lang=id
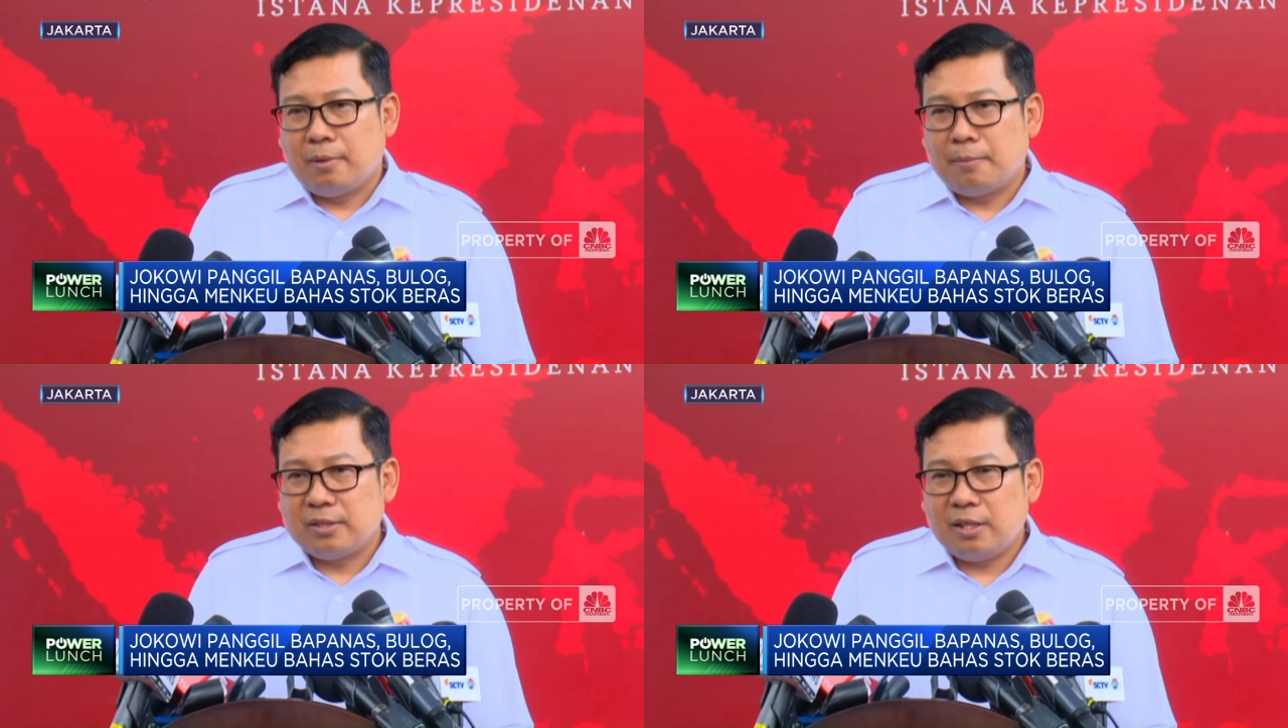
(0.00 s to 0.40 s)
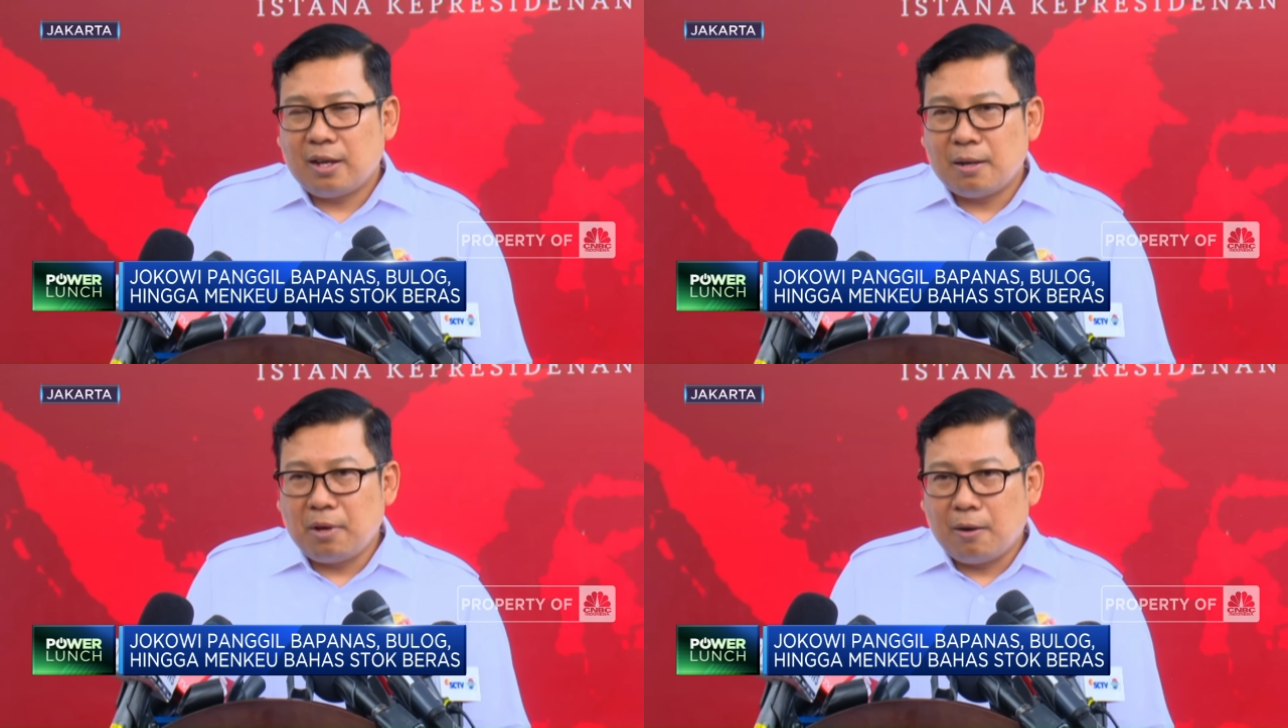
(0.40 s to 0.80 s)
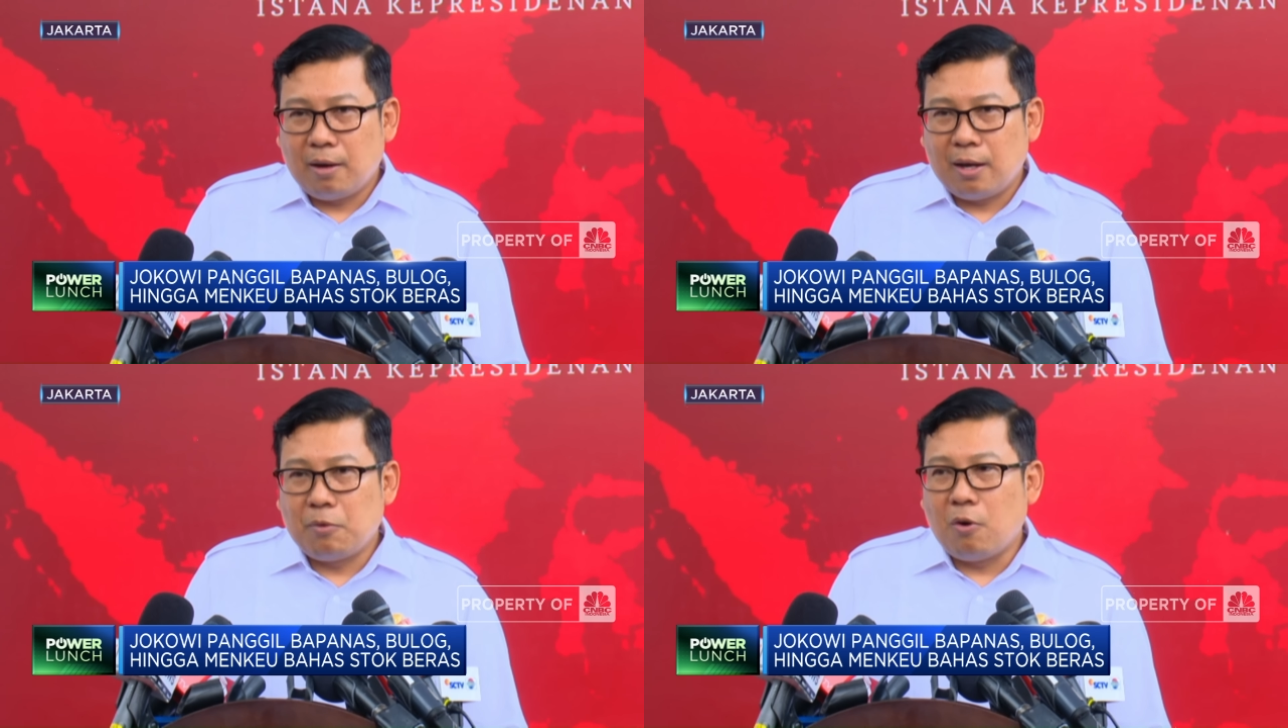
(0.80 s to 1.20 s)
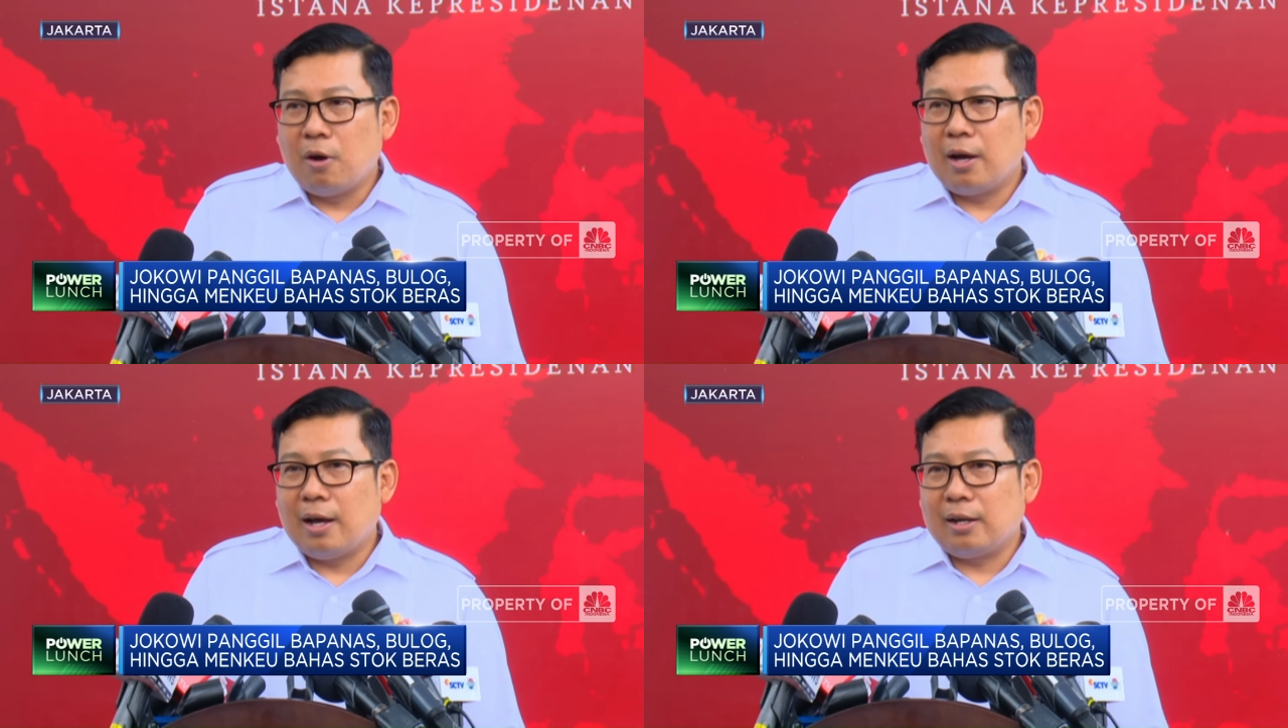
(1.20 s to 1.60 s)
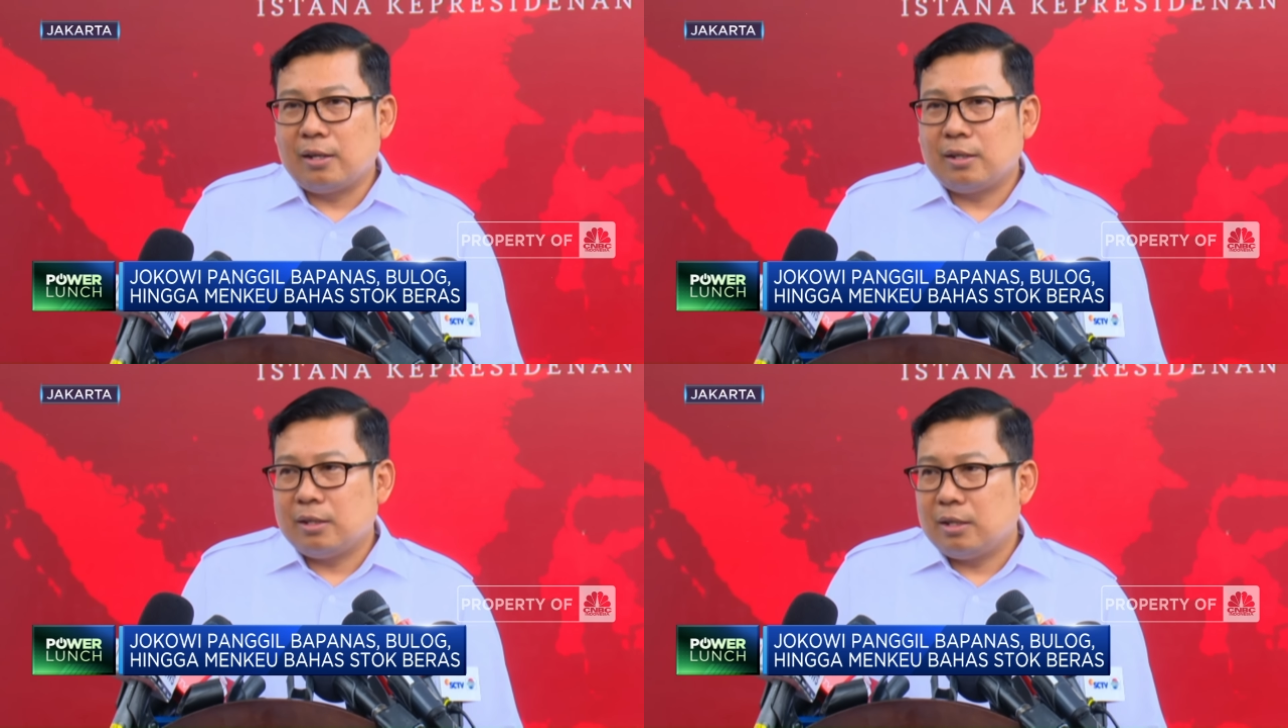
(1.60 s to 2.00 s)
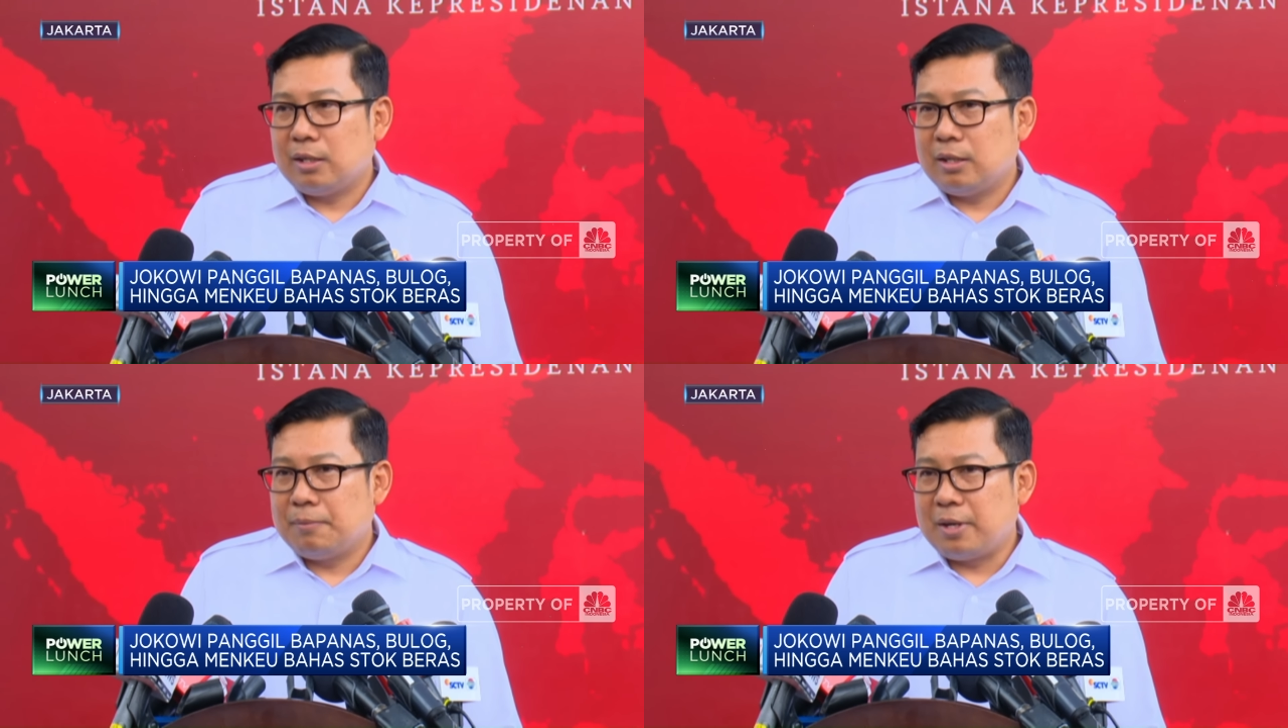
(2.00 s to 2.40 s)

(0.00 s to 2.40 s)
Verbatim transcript: memastikan bahwa bongkar e,